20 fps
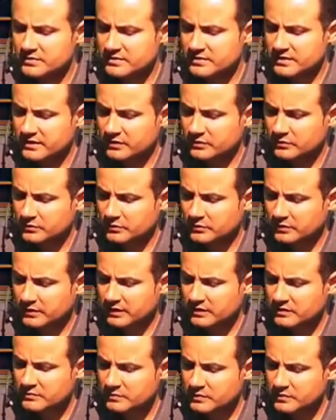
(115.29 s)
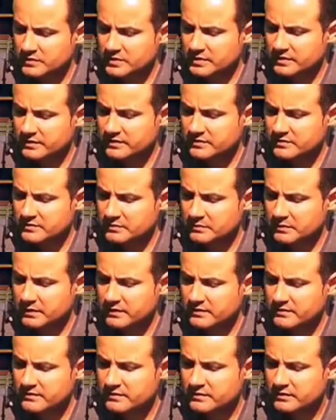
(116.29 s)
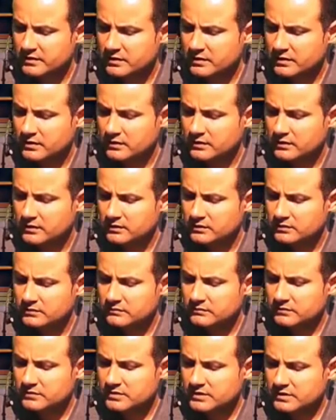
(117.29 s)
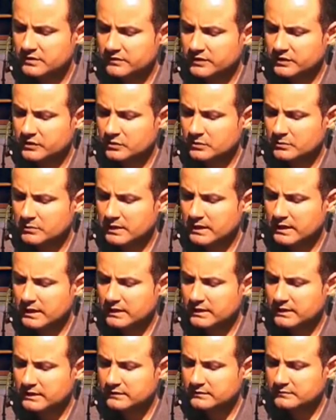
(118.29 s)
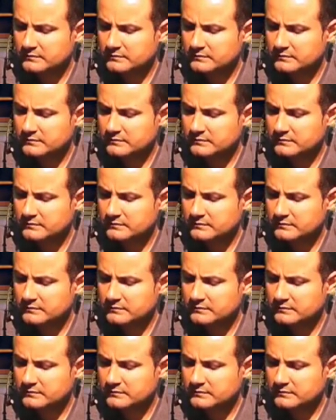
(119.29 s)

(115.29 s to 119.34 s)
dizendo no décimo dia deste mês você vai tomar,